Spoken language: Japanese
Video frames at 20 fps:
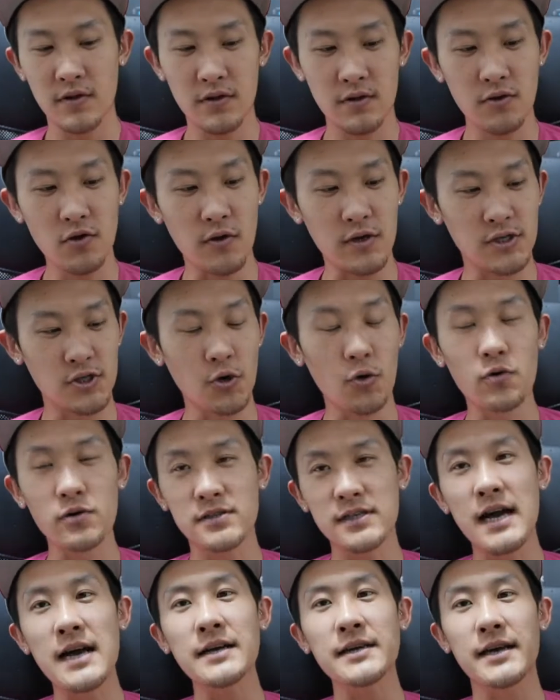要は小
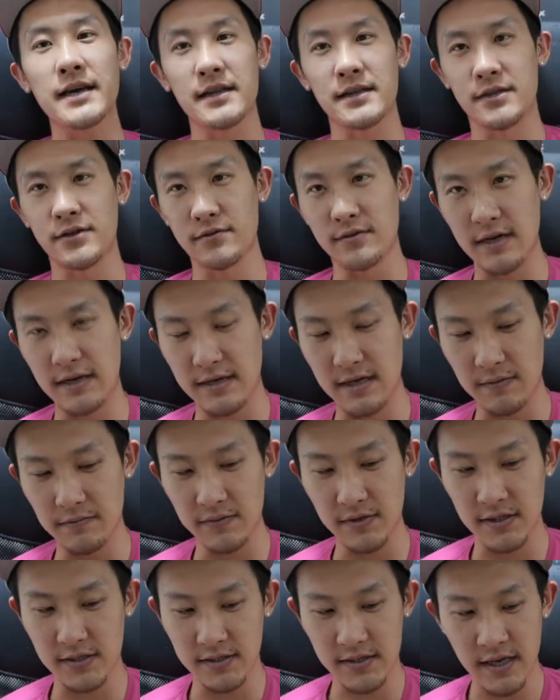三元っていう
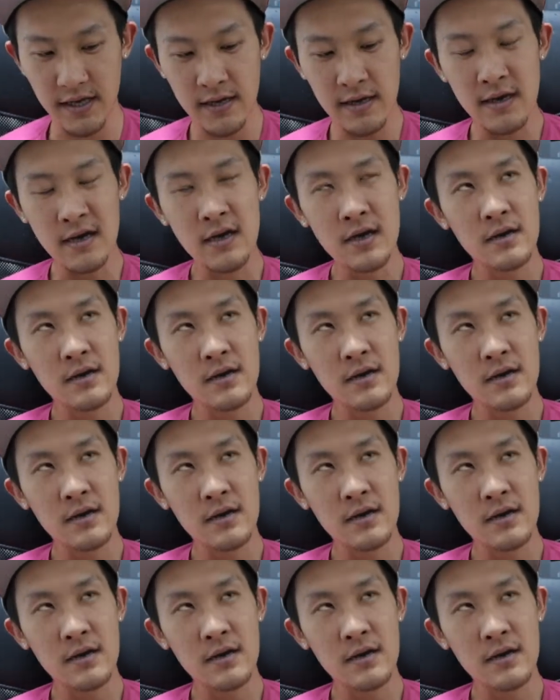ラインナップですね。